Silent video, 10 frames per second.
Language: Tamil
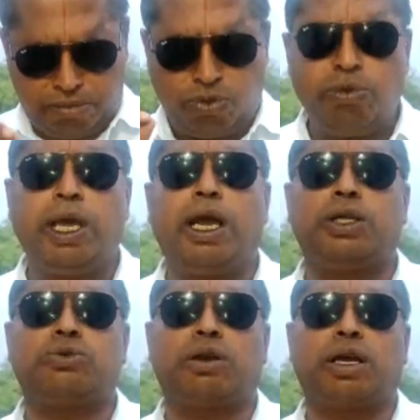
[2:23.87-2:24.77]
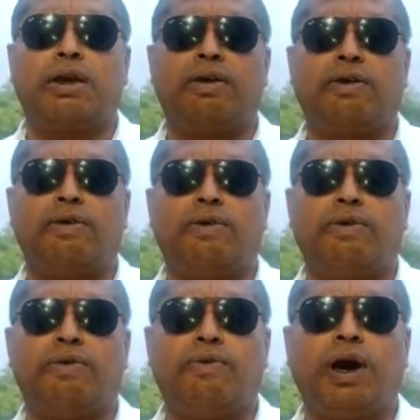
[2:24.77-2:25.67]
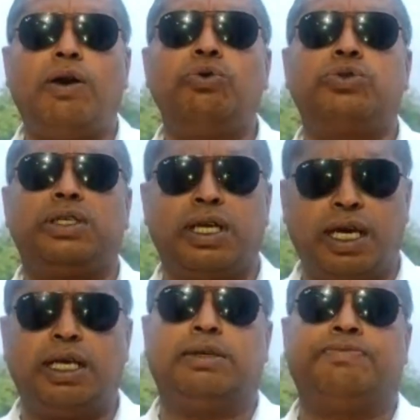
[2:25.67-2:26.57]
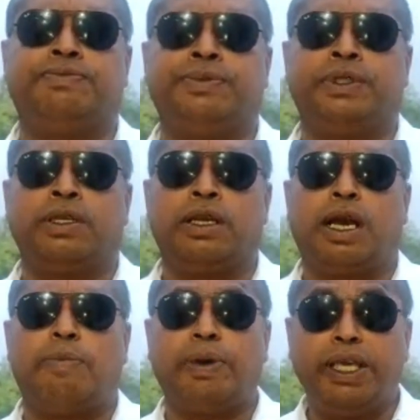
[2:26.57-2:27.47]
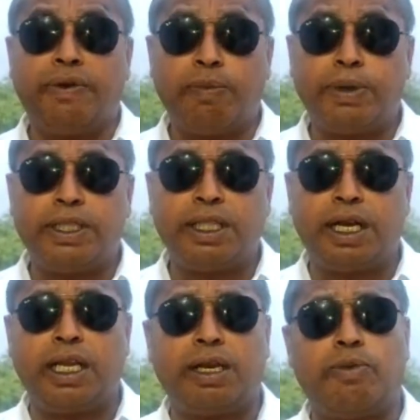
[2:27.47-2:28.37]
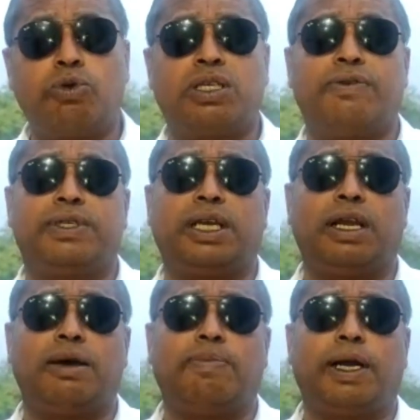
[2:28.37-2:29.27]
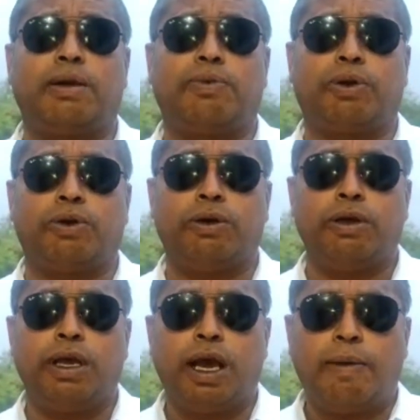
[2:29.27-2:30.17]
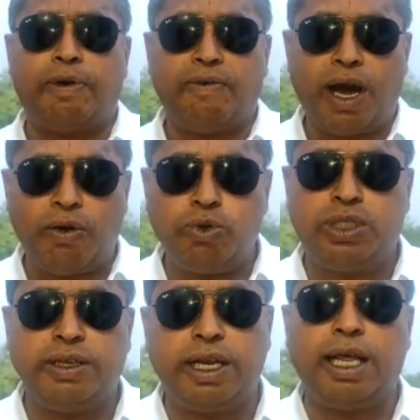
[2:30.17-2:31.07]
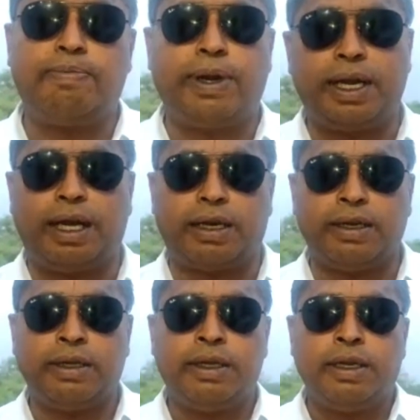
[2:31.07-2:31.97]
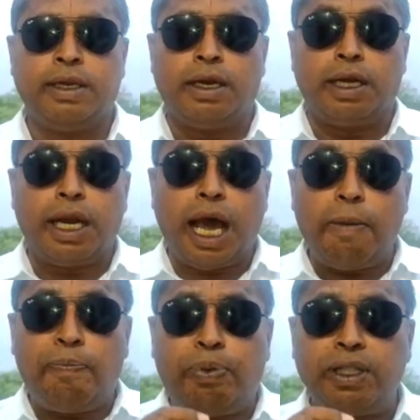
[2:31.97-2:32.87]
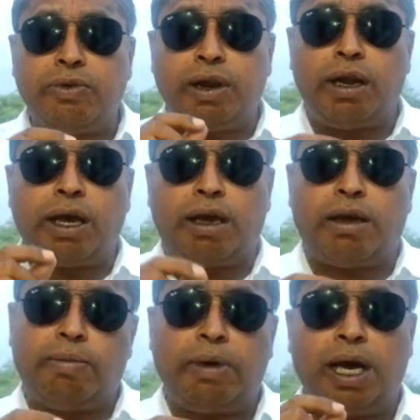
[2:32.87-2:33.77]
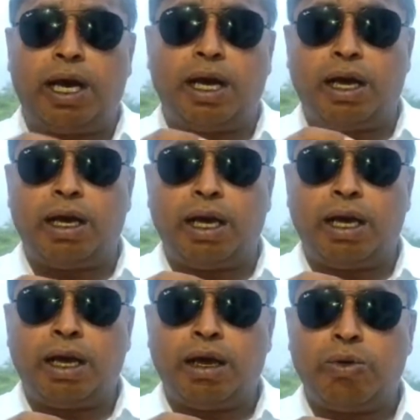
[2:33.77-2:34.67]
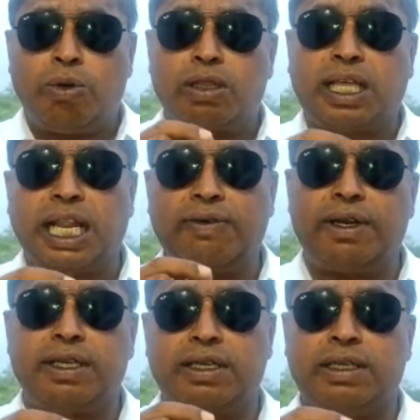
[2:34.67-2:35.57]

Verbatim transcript: உண்மையாலும் சொல்கிறேன் வாவூசி தாங்க அப்போ இவரை பற்றி தான் இன்றைக்கி நம்ம ஒரு சில விஷயங்கள்லாம் பார்க்க போகிறோம் அப்போ வாவூசி என்ன பண்ணார் நாற்பது வருடமாக ஒரு தலைவர்